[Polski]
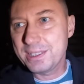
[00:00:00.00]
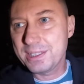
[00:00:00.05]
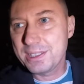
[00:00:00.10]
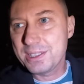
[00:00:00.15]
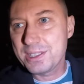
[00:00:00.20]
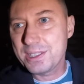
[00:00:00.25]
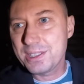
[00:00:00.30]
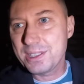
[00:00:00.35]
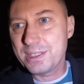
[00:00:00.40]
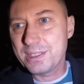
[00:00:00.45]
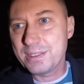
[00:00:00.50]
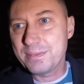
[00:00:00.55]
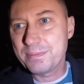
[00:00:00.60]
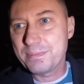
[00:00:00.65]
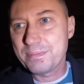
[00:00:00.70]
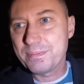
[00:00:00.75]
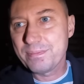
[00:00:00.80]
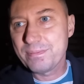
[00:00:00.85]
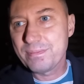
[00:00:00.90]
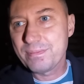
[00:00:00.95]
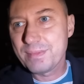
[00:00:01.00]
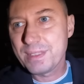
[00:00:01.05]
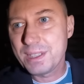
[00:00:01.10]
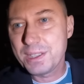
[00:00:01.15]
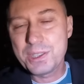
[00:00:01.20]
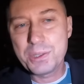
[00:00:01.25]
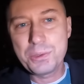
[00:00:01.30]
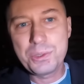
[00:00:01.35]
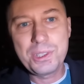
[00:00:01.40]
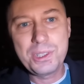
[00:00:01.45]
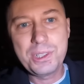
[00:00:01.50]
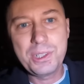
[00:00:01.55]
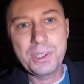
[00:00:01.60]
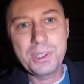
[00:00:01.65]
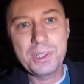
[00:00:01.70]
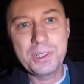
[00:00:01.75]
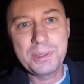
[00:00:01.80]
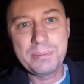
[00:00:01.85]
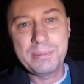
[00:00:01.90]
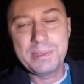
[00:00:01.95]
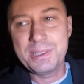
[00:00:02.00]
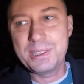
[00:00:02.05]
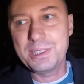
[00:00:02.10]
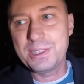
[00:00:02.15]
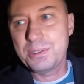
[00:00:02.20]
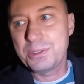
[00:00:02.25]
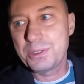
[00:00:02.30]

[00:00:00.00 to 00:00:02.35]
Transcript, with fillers: Także, także już nikogo nie będzie.